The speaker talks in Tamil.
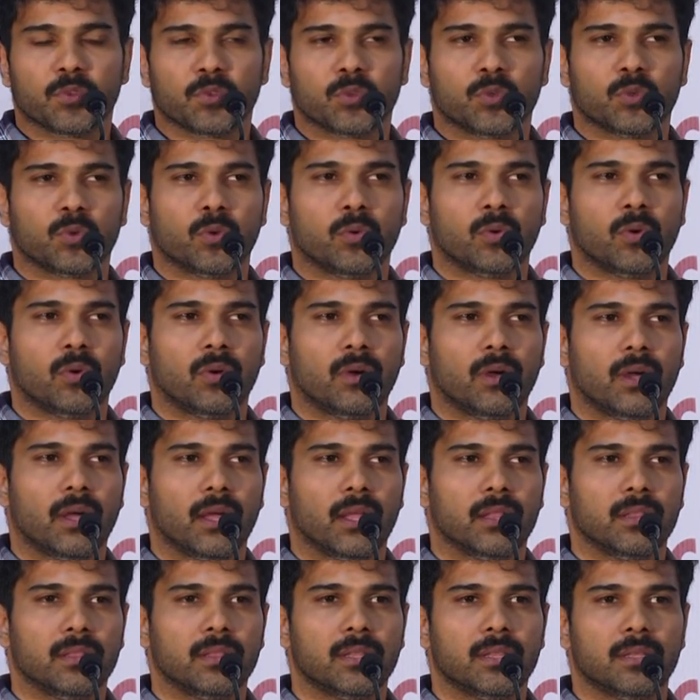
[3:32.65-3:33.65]
ஸோ
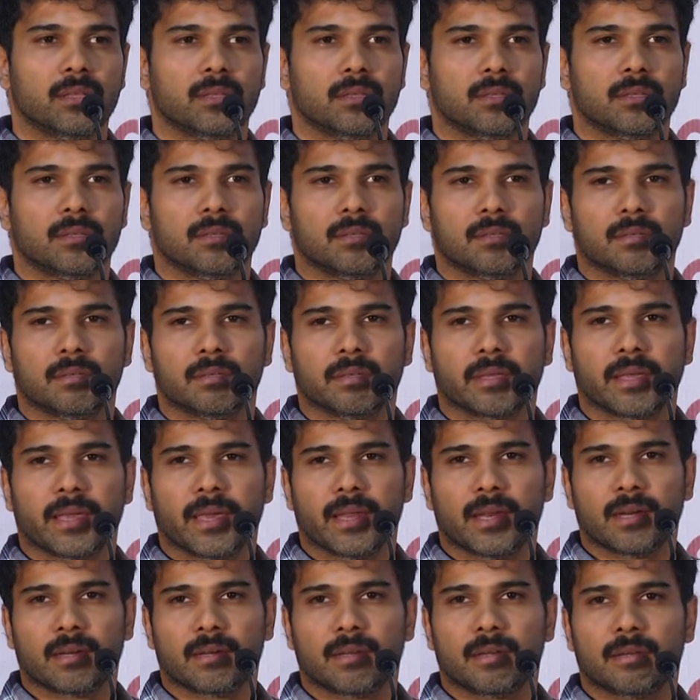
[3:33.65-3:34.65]
அந்த
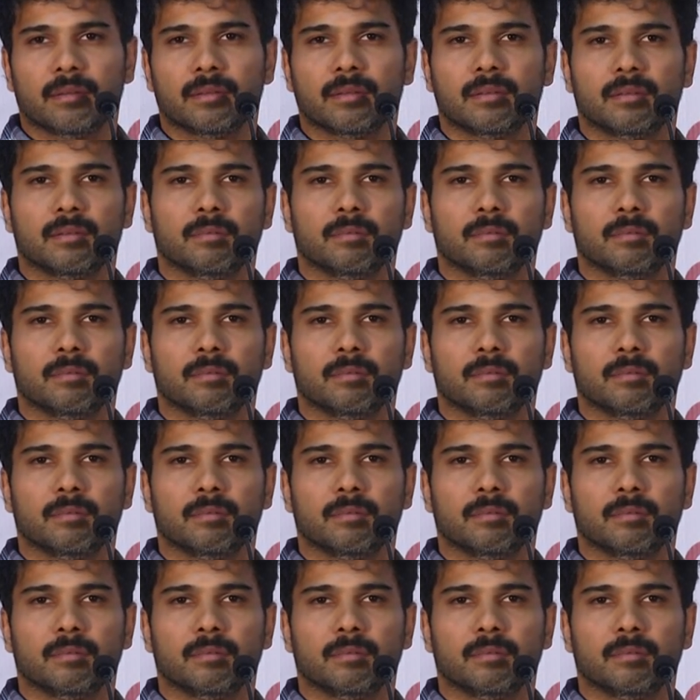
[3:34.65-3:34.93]
கேரக்டரை